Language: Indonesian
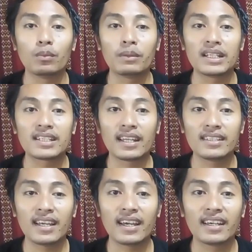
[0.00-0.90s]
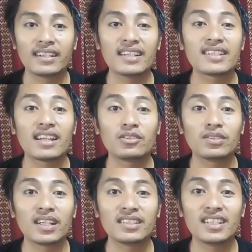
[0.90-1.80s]
menit saja dan
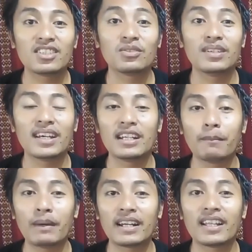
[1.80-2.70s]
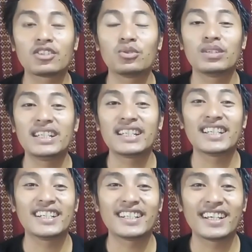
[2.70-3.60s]
selanjutnya jeans sudah dapat langsung
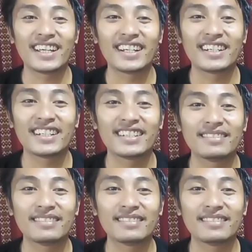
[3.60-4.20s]
dikeringkan.